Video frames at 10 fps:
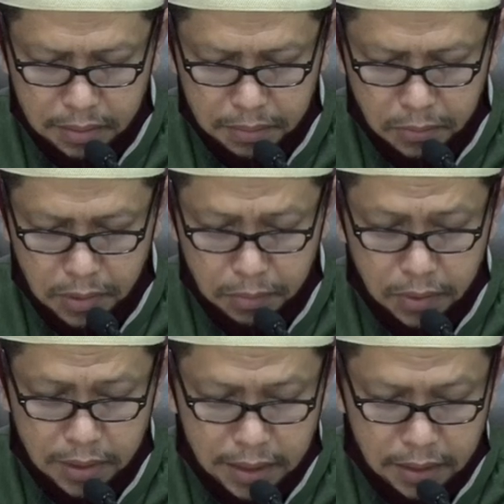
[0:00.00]

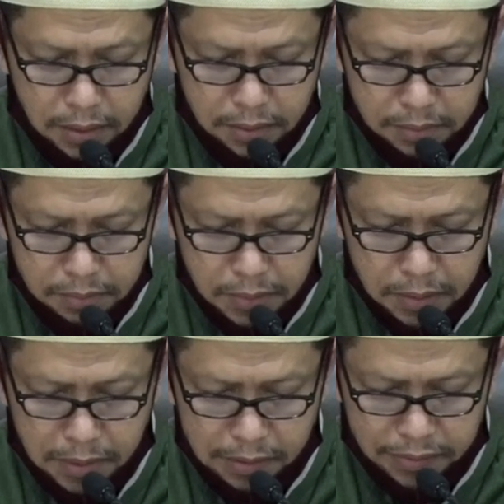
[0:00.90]
Mudah-mudahan
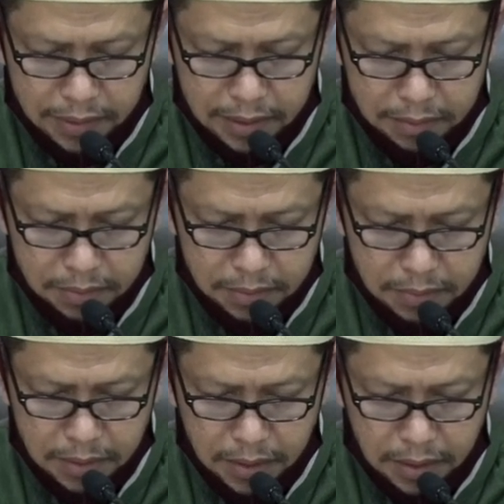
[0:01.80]
bermanfaat
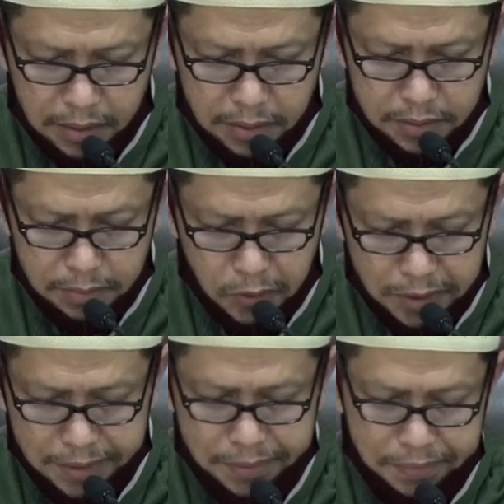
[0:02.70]
bagi kita
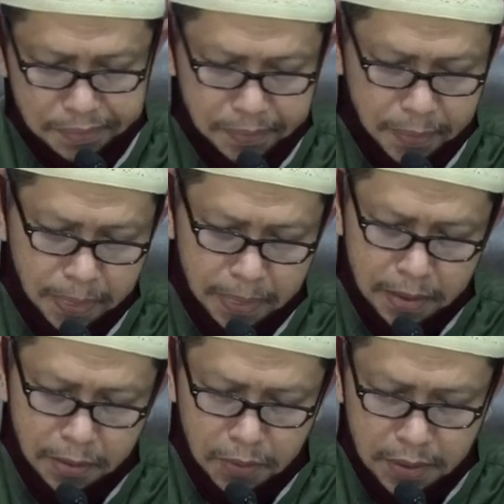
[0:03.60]
semua
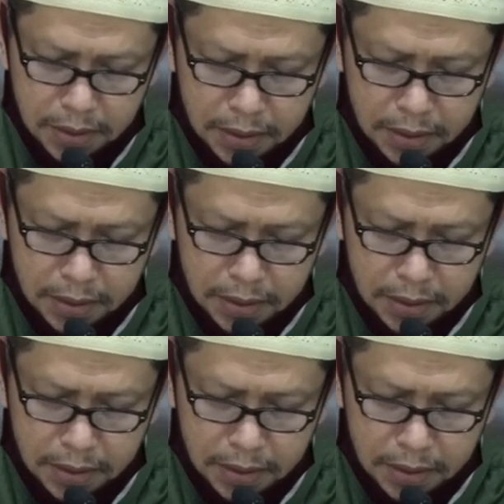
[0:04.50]
wa